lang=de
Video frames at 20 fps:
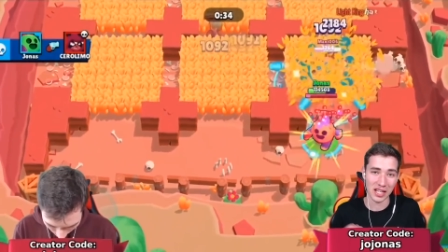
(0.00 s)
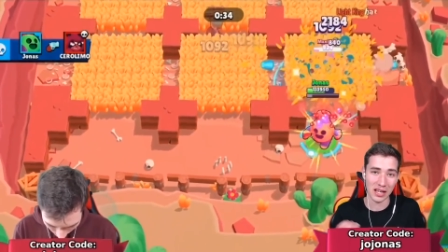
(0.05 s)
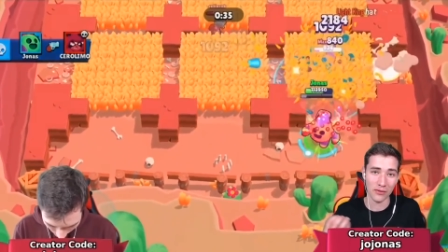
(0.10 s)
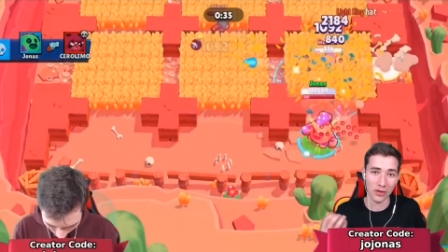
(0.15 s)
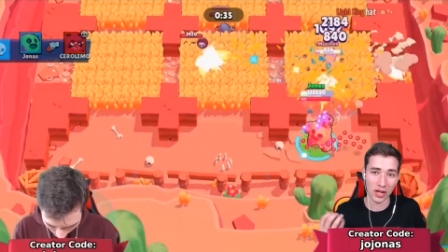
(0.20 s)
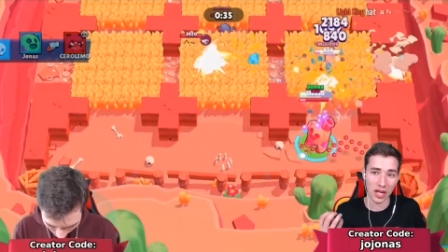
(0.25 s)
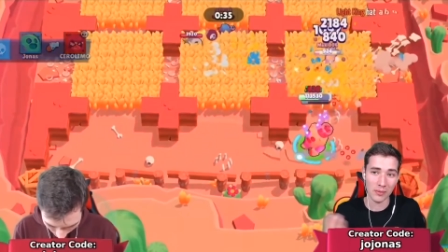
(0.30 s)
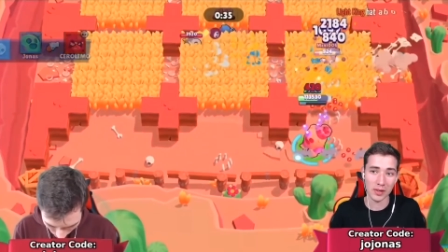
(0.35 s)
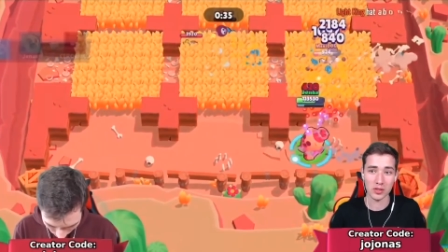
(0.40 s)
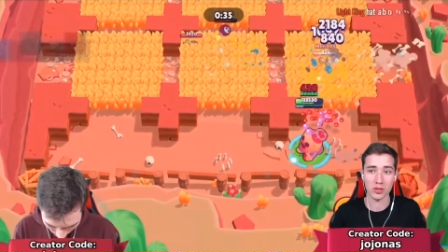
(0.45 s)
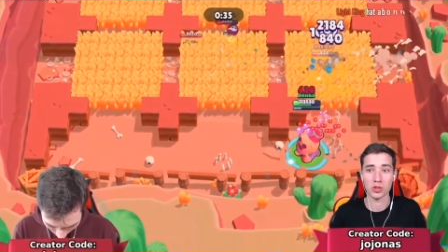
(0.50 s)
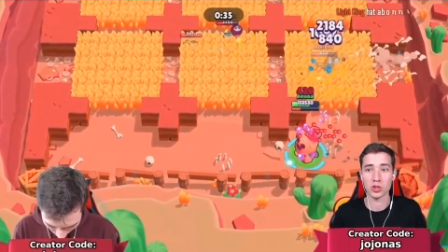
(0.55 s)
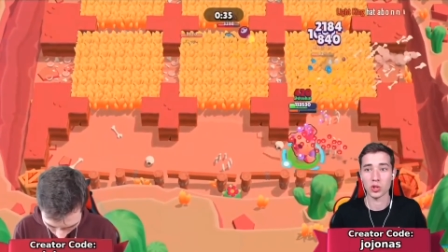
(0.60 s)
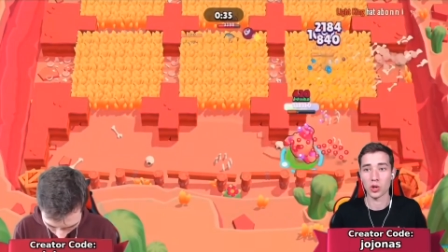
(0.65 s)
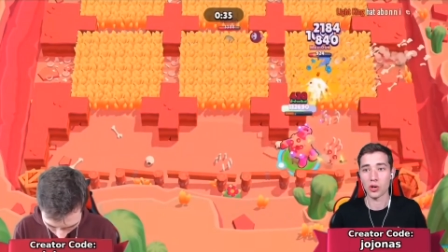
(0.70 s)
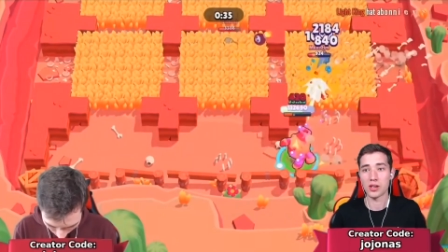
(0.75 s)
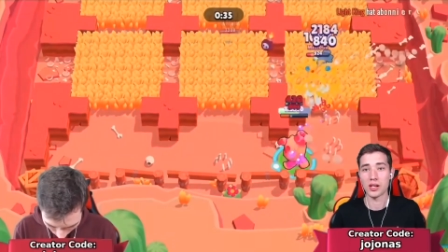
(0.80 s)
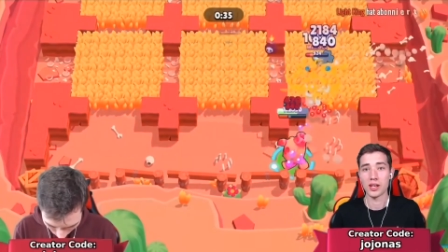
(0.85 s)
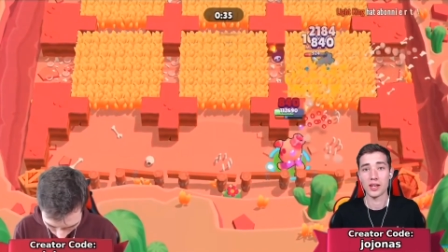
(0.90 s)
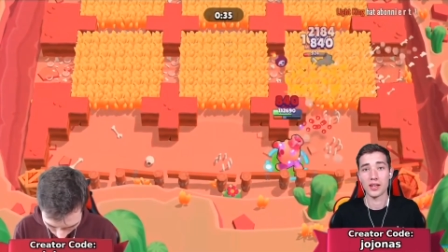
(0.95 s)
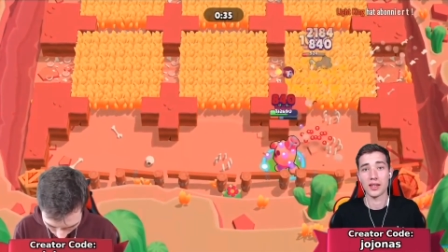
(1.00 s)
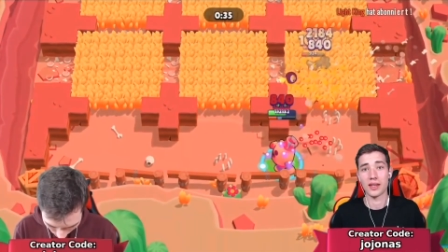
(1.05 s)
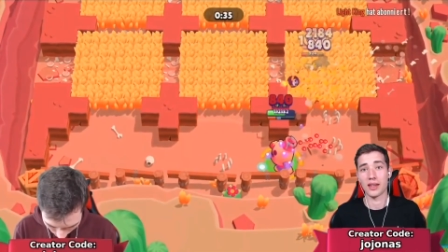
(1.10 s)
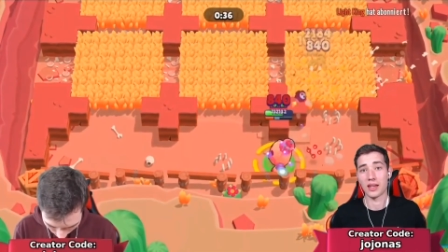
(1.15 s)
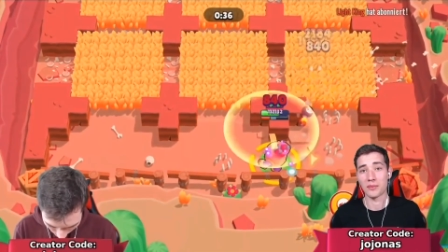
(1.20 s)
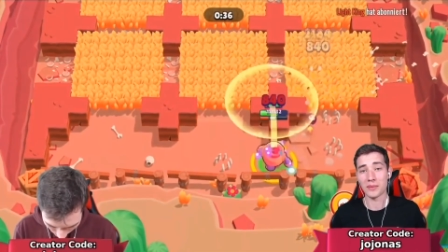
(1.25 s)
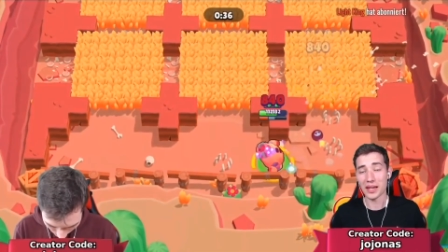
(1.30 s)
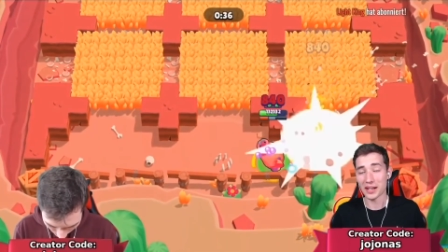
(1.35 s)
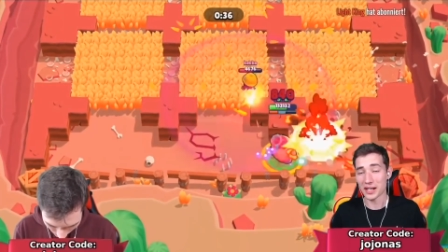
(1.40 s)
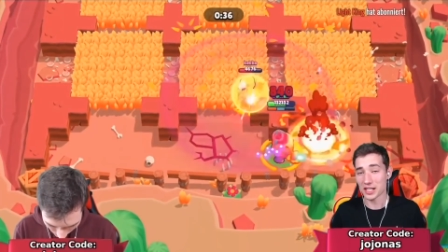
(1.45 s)
ich einfach immer so toll,
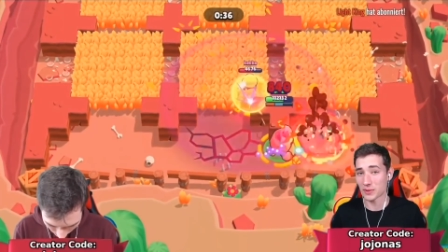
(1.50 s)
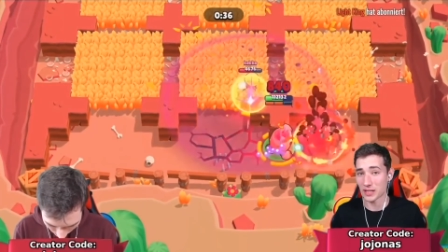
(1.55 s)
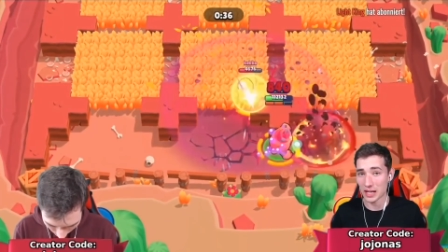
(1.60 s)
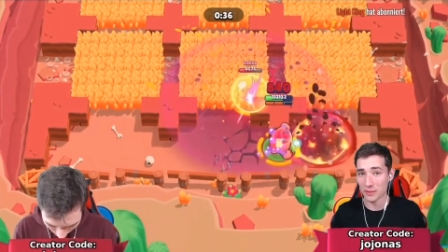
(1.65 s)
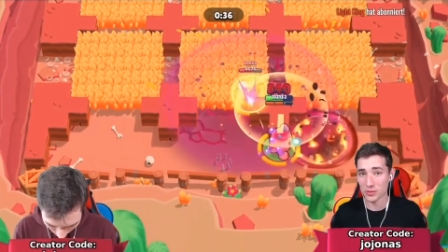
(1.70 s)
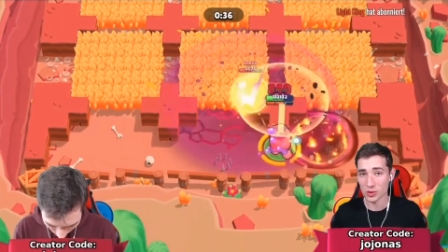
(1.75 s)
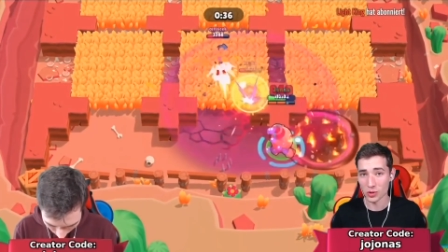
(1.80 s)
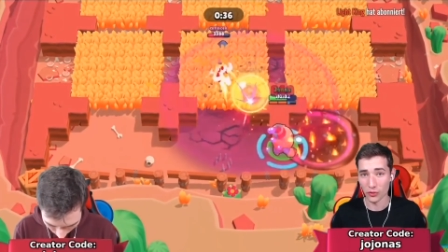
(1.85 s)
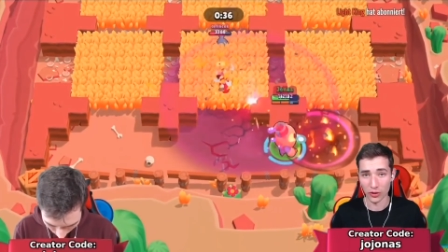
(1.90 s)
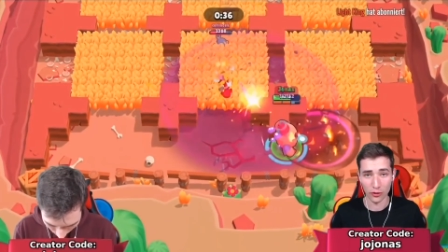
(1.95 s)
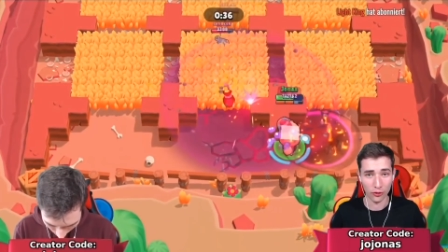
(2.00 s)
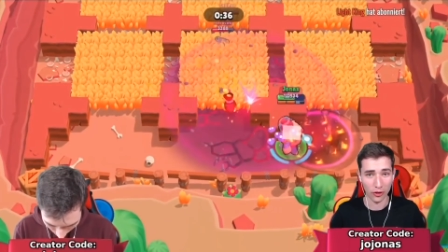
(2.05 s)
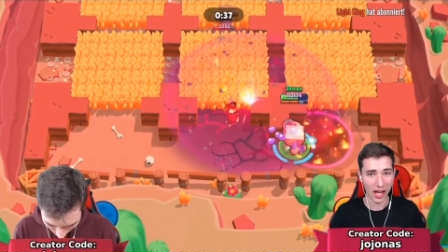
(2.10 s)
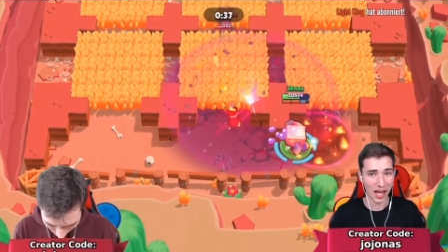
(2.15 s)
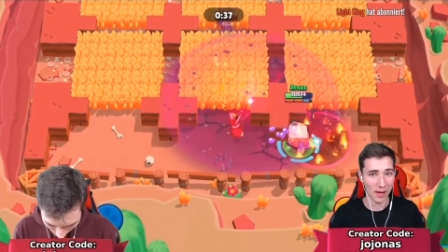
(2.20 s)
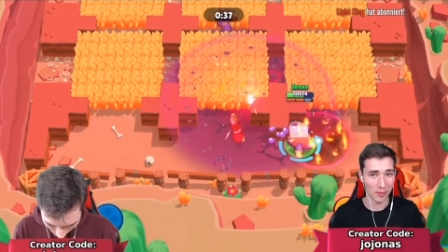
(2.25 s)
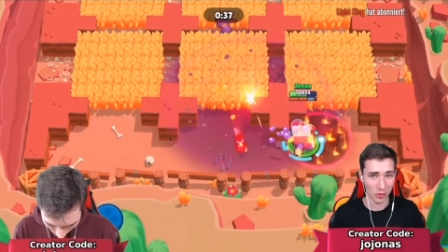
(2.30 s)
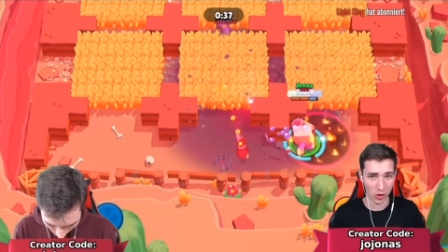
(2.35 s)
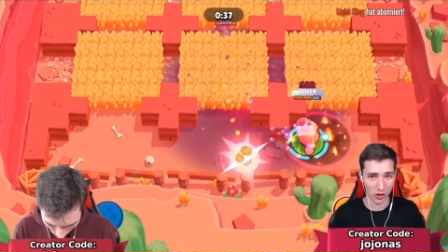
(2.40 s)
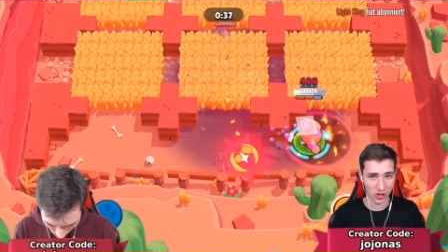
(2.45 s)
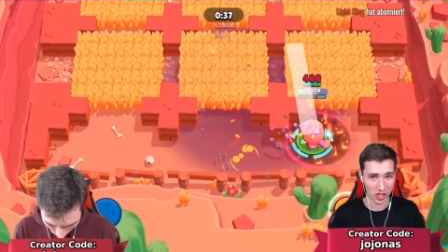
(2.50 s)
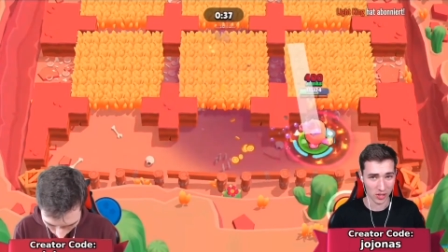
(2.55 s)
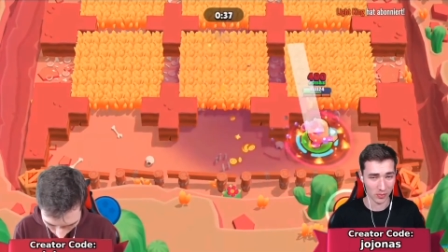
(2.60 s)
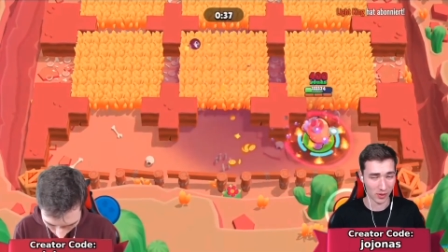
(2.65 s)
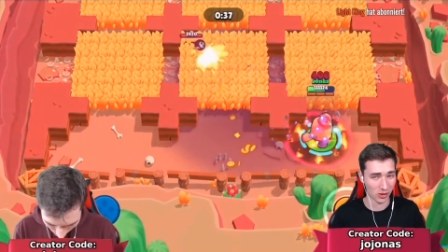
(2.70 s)
ähm, ja, dass man eben so viel farmen konnte.